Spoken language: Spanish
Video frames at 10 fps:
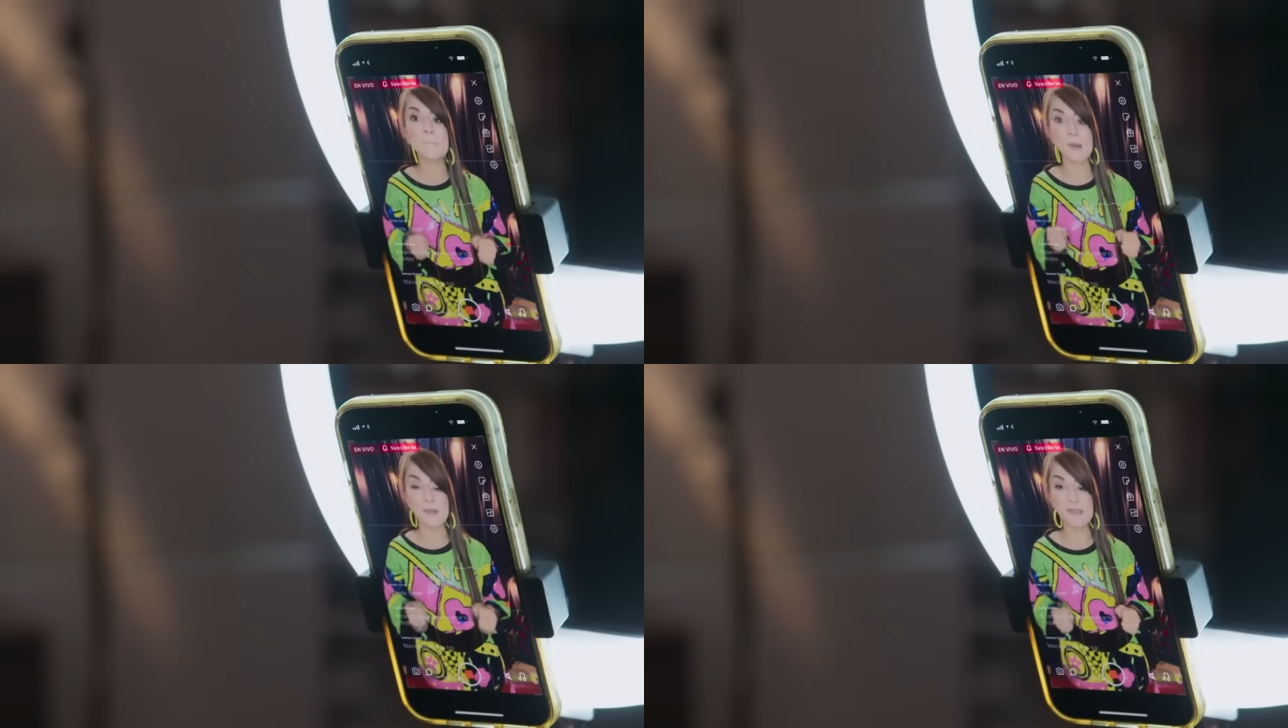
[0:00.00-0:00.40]

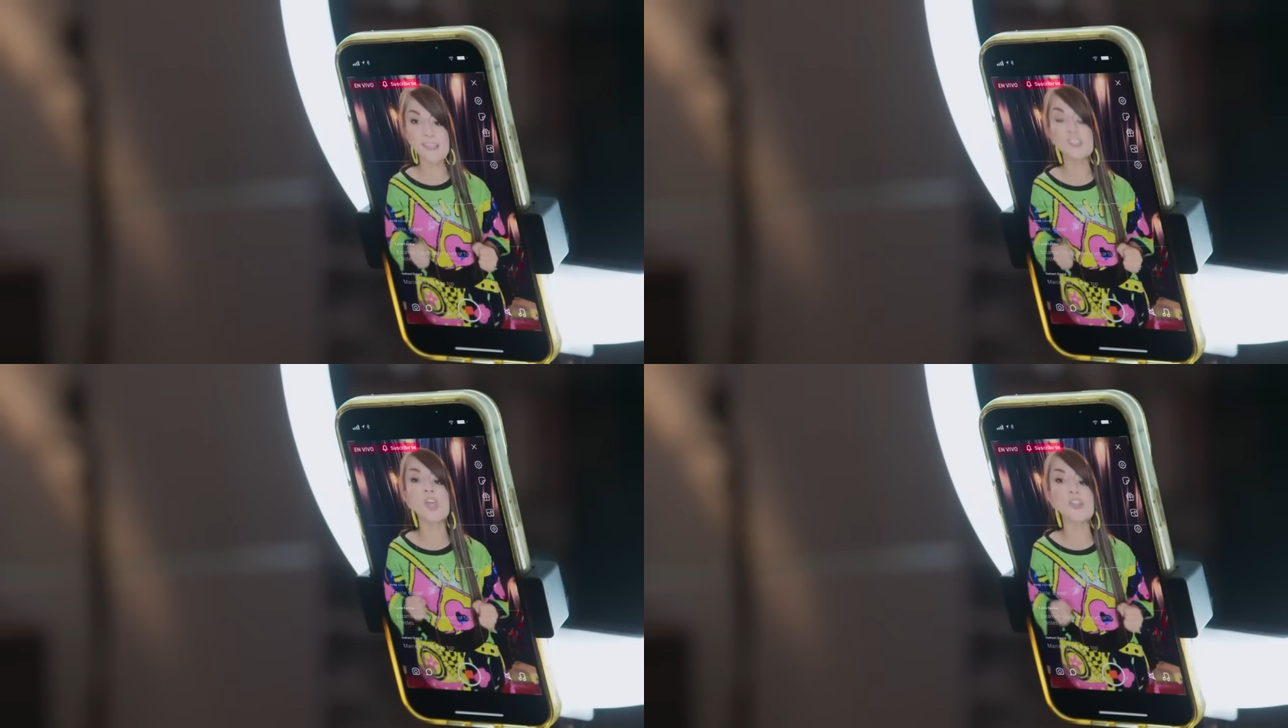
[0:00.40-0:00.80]
Pero
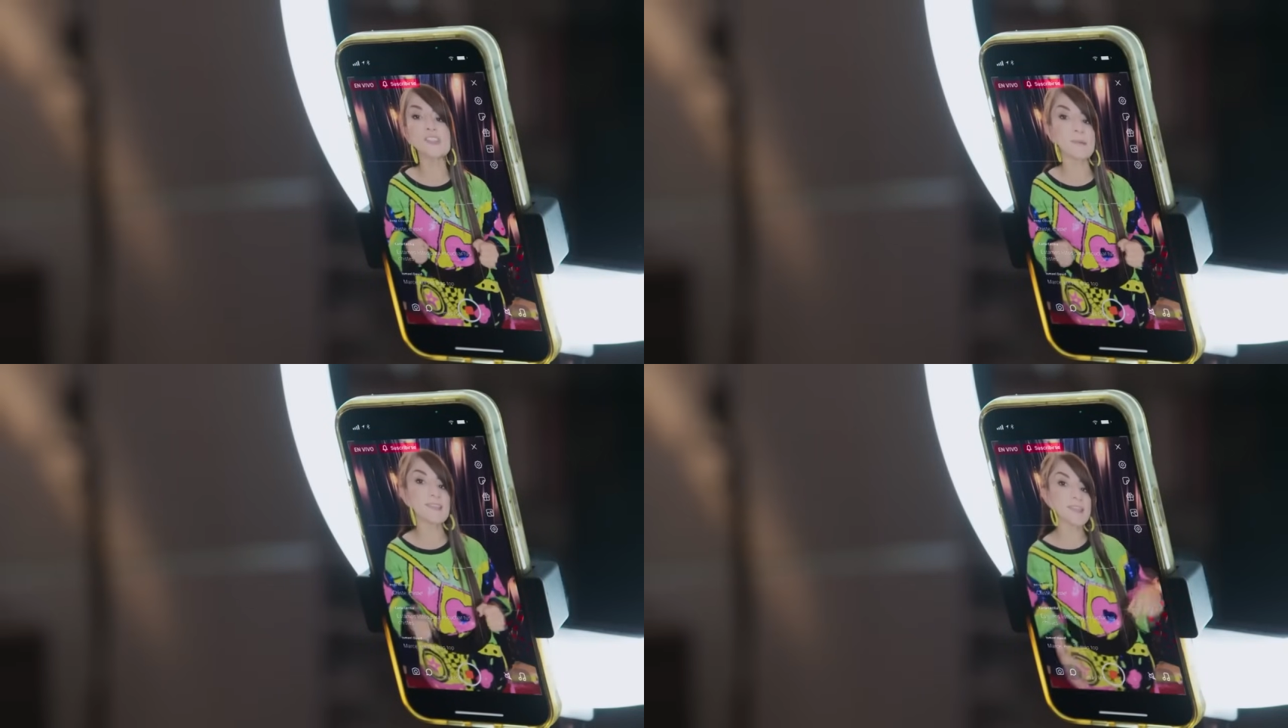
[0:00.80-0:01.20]
antes
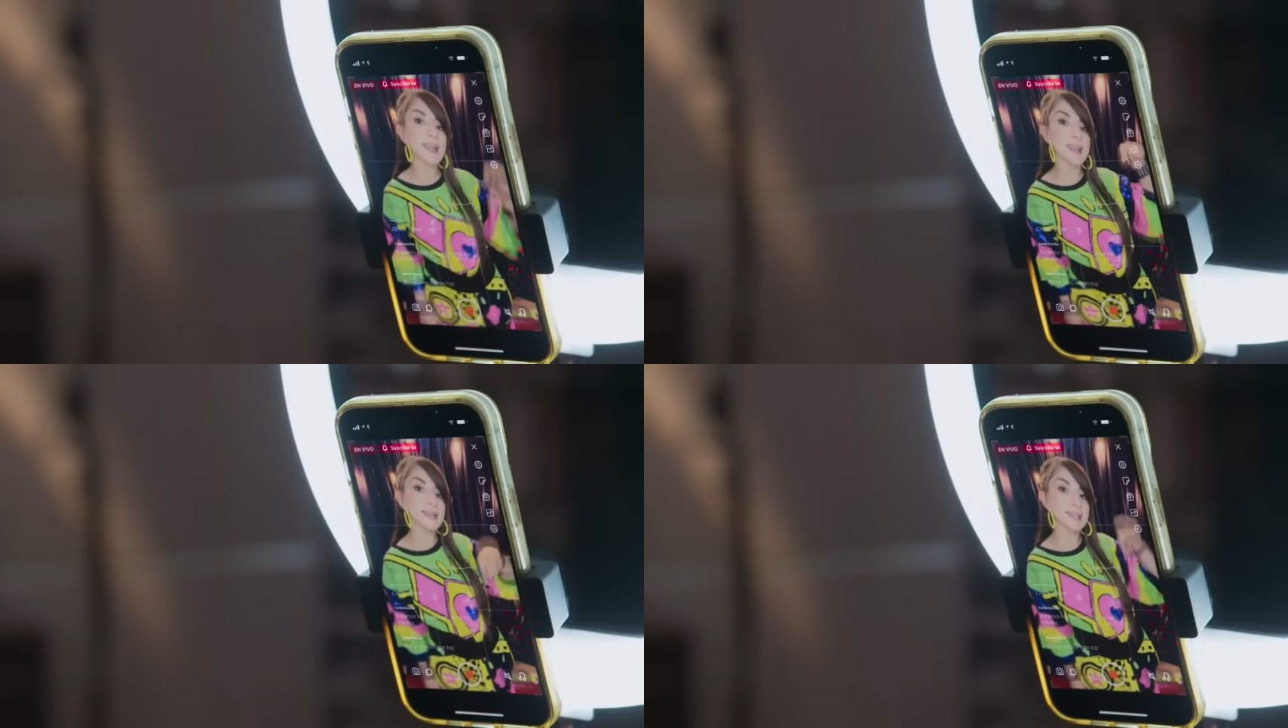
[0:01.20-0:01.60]
todos deben de
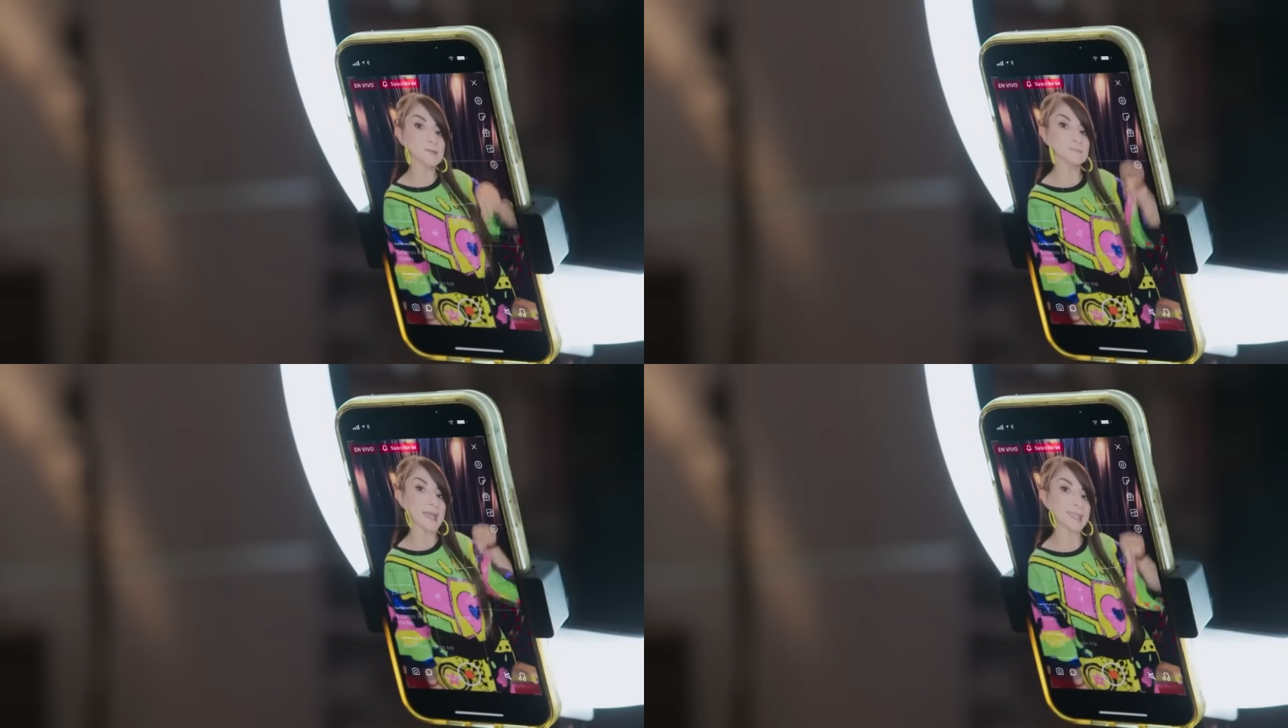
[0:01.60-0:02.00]
darle
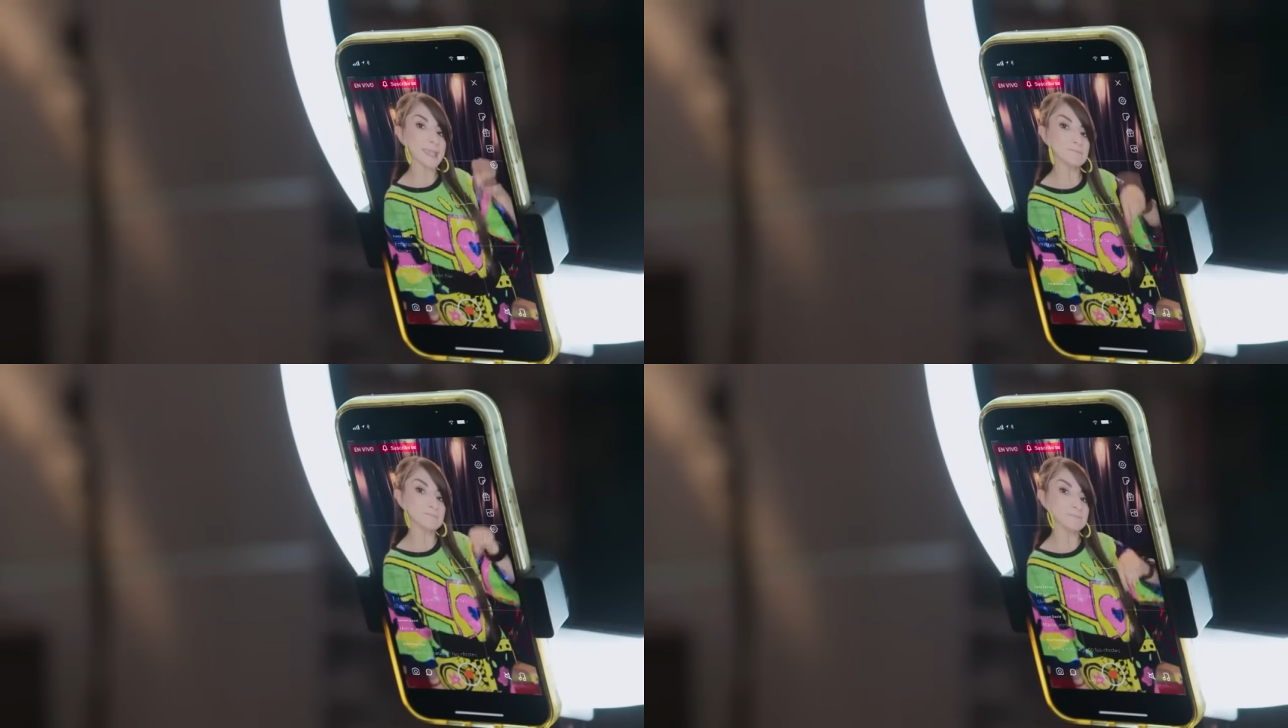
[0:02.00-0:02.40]
clic
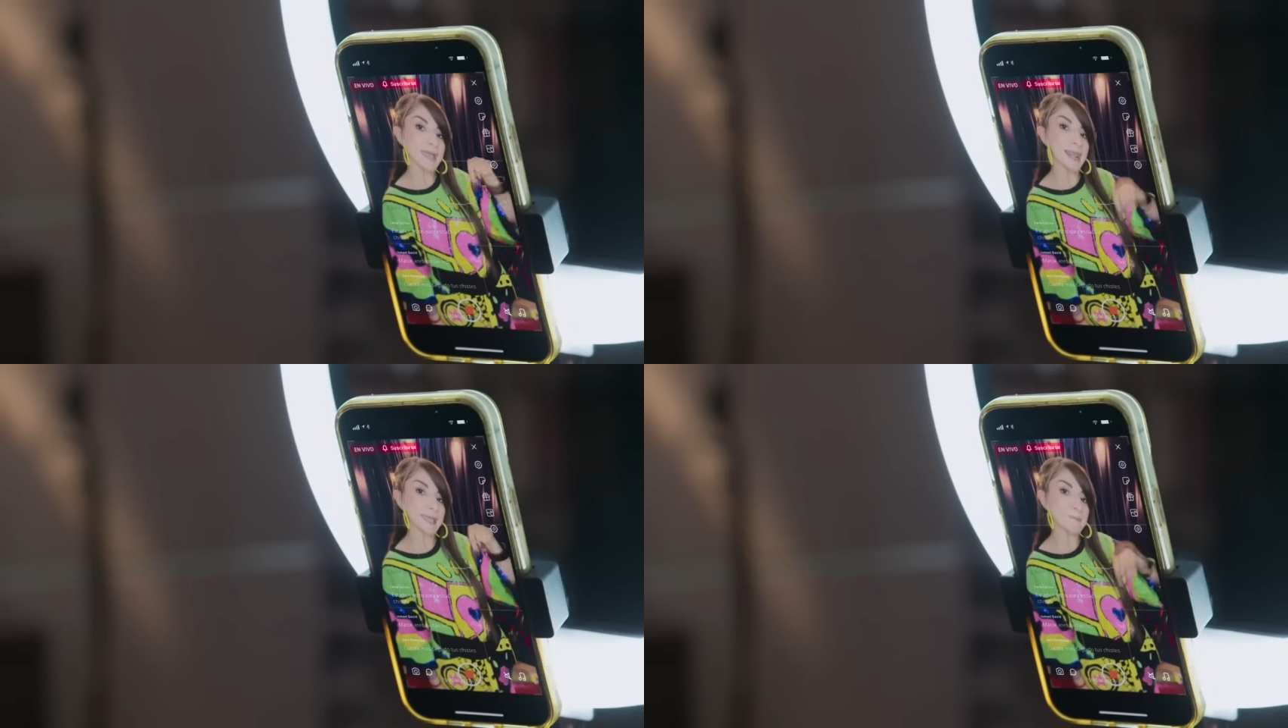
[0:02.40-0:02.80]
aquí
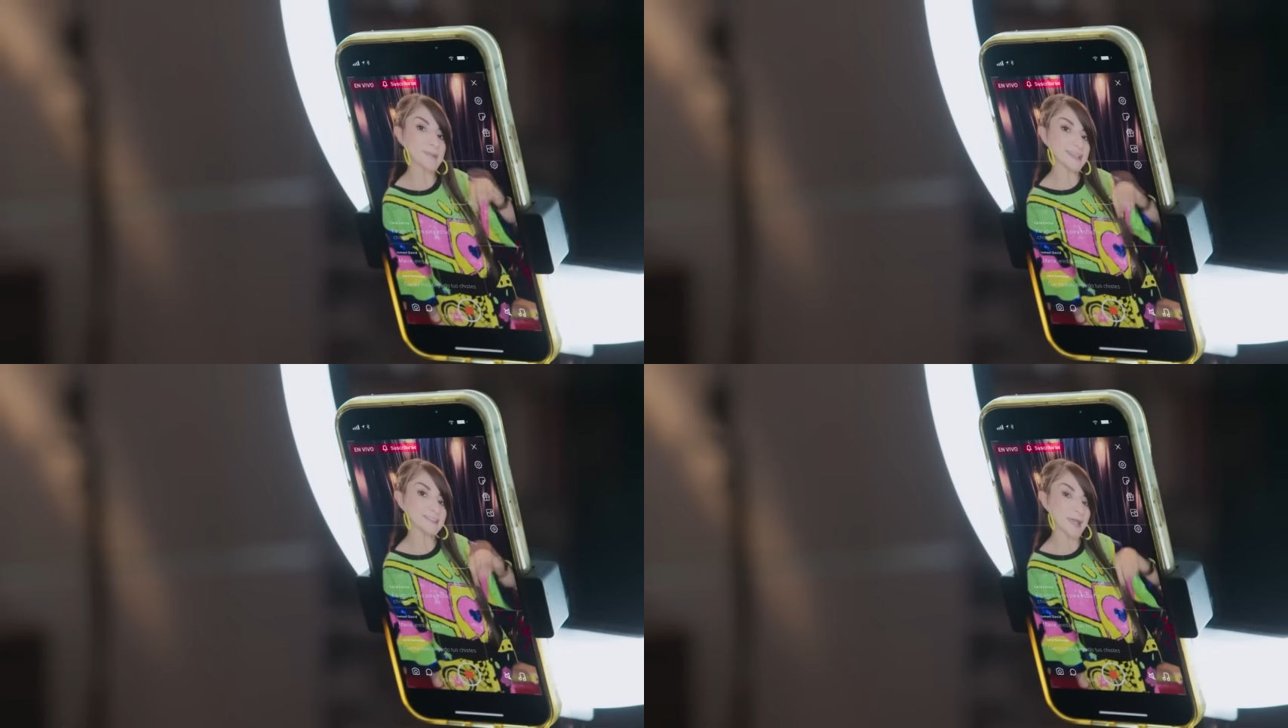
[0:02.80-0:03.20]
a la
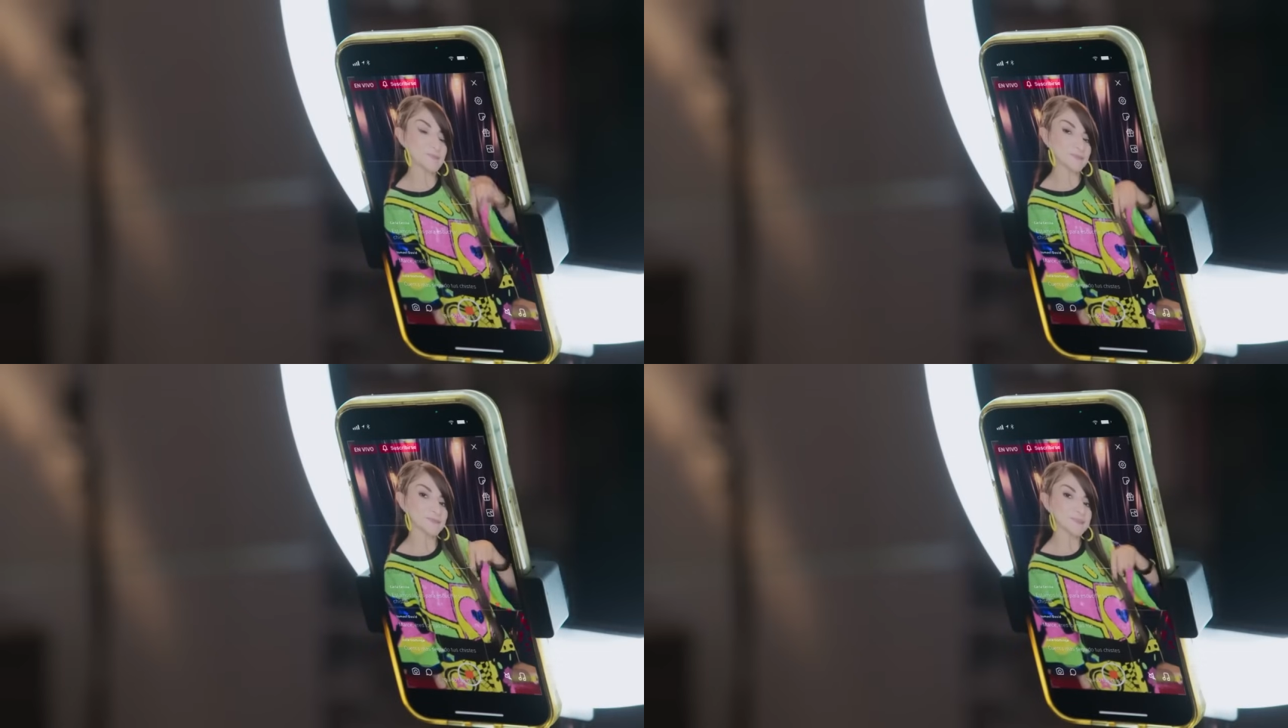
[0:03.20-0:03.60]
campanita.